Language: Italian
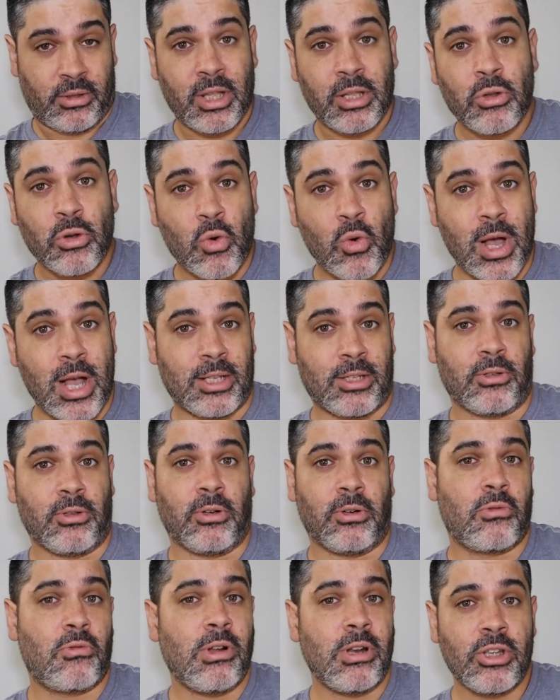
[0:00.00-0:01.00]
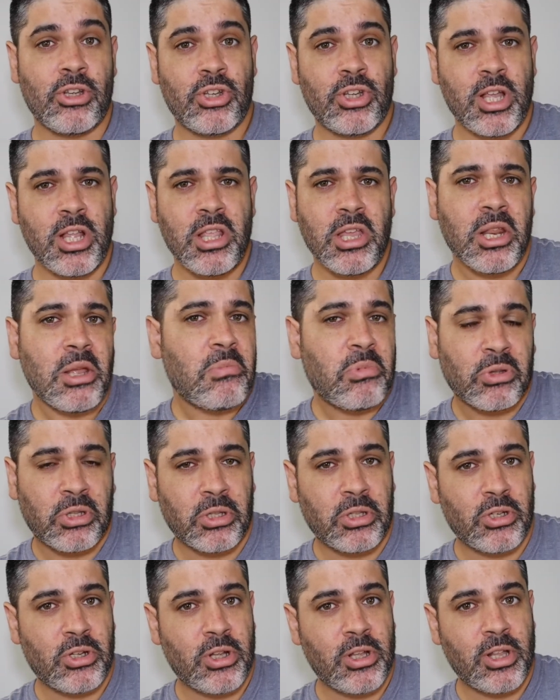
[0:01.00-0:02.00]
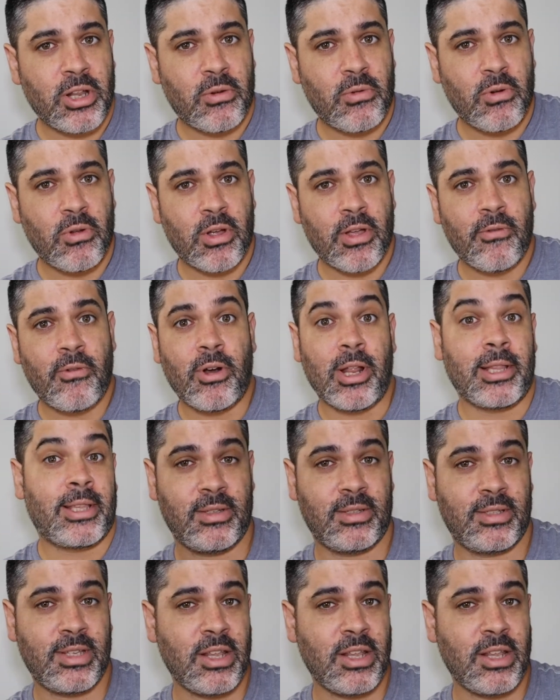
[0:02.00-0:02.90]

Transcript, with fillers: Detto questo, quale scegliere? Potete scegliere quello che volete.